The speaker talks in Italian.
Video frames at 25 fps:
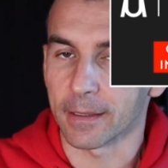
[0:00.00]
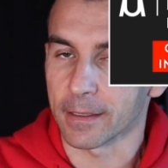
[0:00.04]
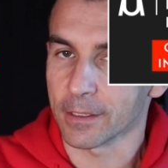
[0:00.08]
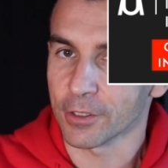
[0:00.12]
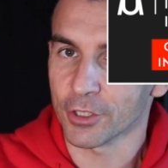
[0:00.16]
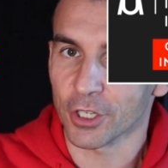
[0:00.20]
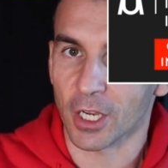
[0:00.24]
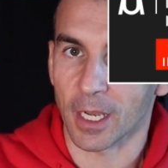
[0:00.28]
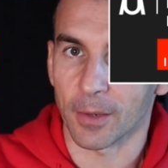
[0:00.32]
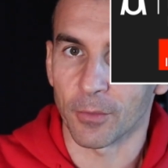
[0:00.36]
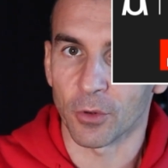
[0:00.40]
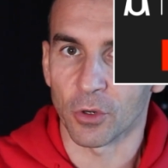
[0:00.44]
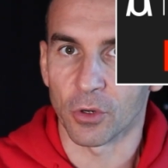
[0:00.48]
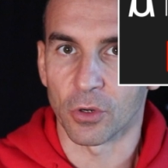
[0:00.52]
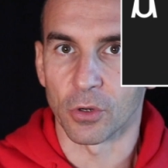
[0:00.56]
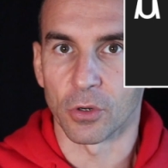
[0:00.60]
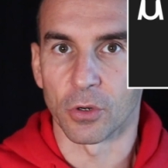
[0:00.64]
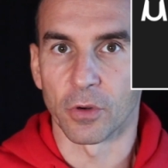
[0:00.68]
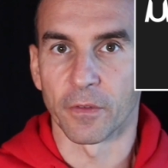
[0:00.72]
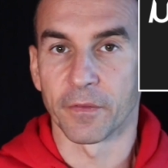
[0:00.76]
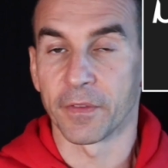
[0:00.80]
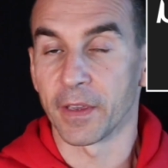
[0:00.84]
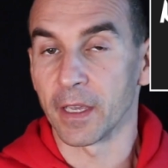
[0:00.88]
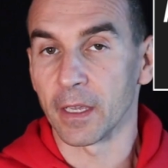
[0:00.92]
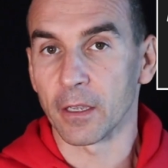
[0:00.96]

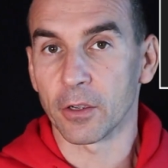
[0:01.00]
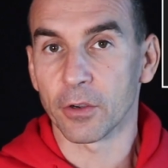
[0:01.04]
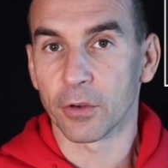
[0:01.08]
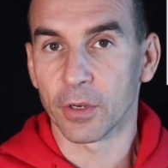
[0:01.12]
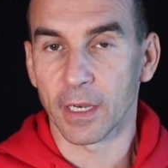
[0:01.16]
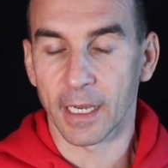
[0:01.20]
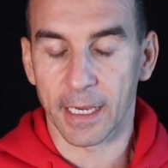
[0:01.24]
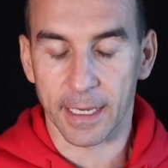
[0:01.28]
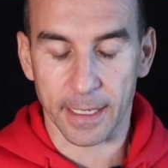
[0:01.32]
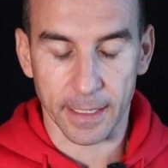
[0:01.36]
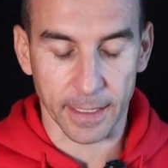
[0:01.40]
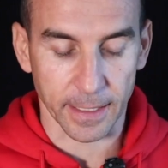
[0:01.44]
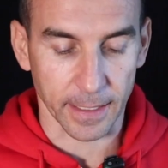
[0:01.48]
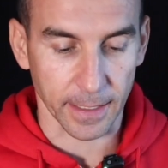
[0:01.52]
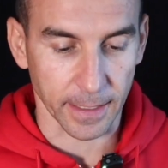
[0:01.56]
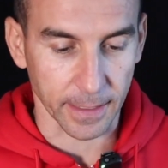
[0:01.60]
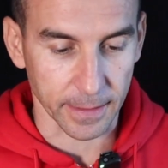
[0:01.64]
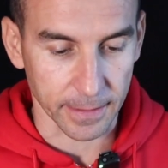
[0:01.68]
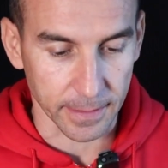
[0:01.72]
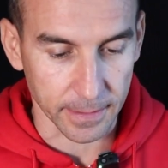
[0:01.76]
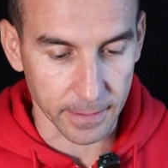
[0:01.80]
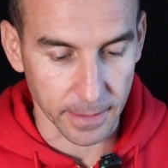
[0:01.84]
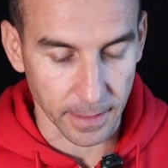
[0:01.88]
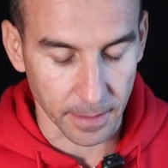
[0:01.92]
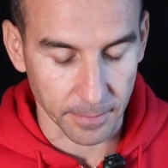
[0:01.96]
diciamo veicolare
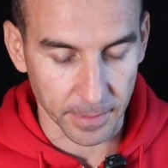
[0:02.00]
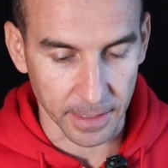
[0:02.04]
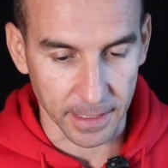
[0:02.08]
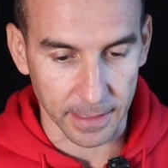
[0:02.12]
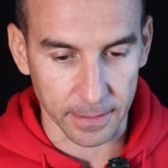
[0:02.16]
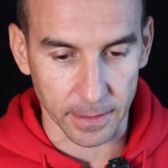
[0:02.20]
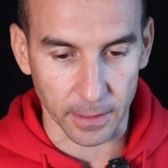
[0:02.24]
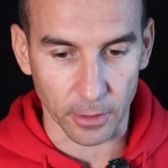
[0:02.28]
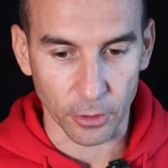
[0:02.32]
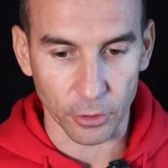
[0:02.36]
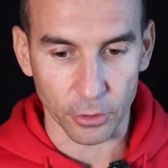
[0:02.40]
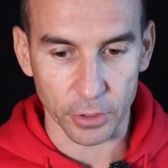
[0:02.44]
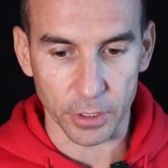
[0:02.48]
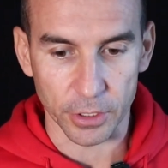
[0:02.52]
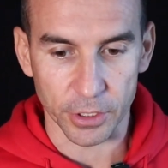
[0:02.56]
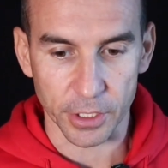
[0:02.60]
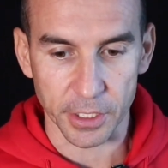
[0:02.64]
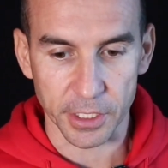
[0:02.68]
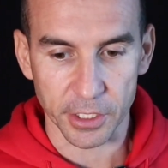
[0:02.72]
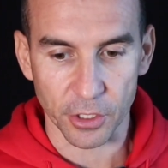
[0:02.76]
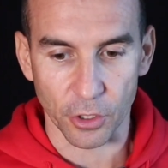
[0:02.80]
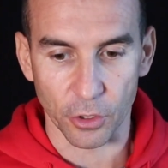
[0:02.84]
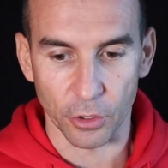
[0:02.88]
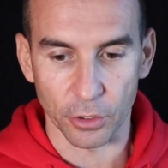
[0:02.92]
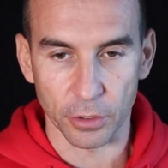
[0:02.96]
determinati codici
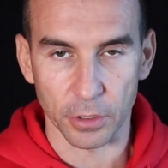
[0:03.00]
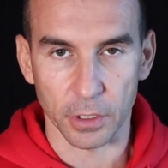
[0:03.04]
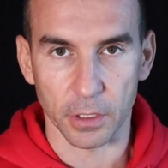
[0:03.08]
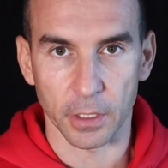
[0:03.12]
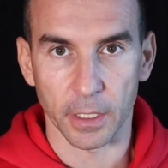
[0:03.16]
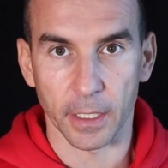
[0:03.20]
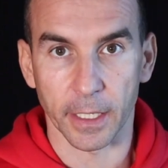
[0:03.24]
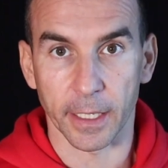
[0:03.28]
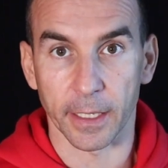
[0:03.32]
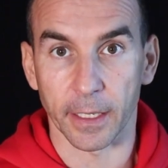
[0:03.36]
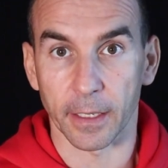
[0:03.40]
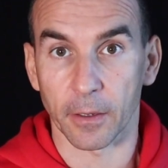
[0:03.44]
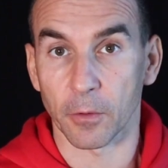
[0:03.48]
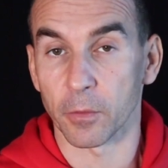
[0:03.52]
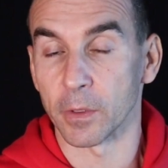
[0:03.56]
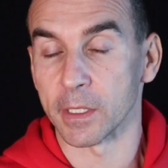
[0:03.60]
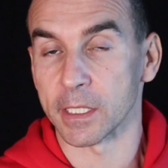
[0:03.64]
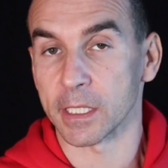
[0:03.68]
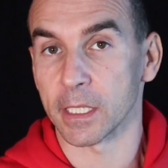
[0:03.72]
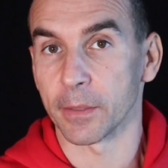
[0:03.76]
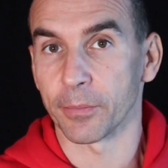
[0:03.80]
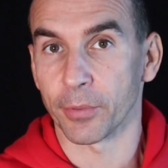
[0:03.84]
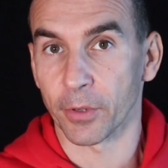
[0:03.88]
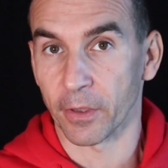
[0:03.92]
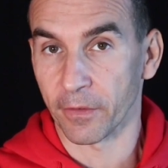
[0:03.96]
sconti che
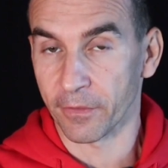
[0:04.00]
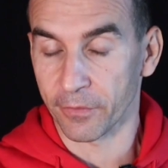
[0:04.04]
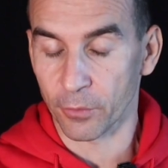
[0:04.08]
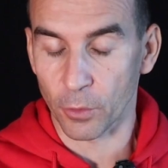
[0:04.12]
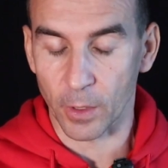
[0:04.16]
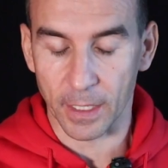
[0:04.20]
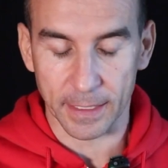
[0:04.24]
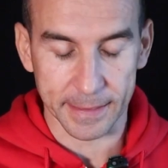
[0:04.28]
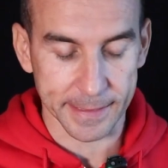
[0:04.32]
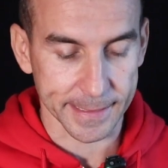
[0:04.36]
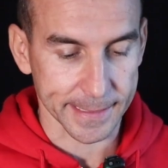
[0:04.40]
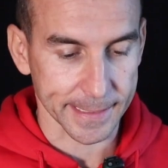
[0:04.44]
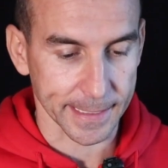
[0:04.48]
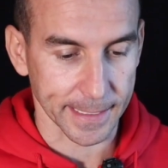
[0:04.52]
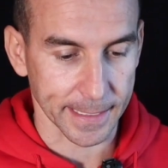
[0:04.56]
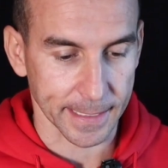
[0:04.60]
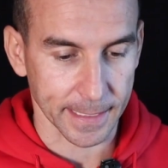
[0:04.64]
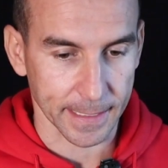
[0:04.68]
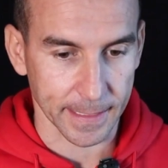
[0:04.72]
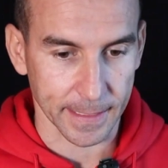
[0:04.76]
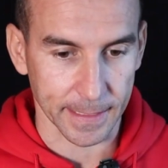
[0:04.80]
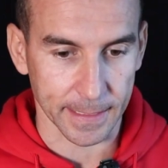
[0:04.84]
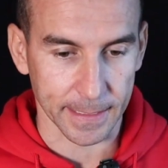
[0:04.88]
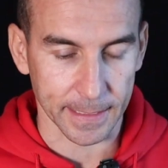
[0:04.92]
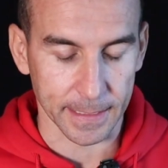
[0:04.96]
questi poi
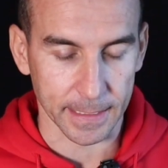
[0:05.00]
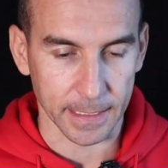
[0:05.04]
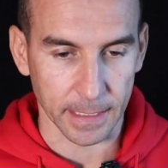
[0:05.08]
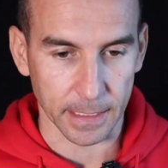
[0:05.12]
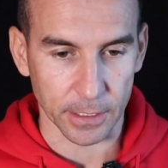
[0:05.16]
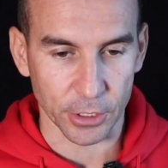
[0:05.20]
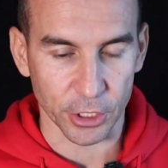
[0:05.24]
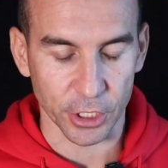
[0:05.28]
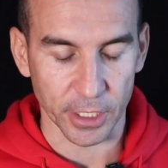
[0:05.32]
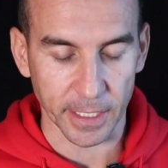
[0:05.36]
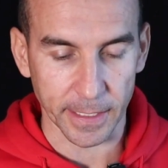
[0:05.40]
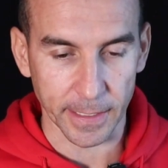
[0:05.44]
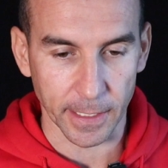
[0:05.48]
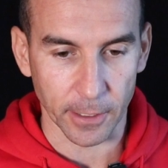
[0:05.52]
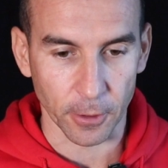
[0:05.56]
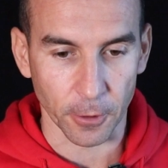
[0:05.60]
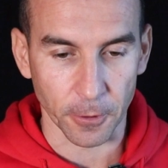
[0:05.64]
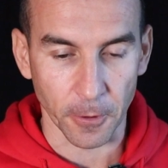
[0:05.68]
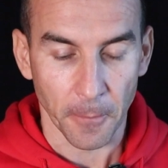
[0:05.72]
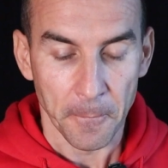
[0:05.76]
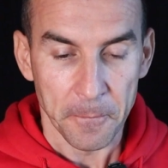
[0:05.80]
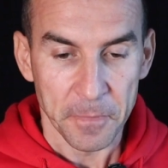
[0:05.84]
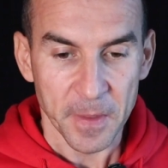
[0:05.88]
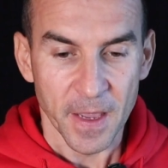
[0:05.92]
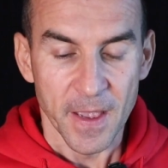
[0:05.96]
influencer eh, riciclano.
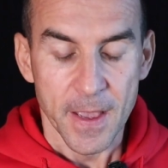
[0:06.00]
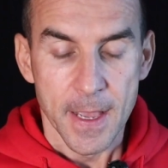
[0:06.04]
No?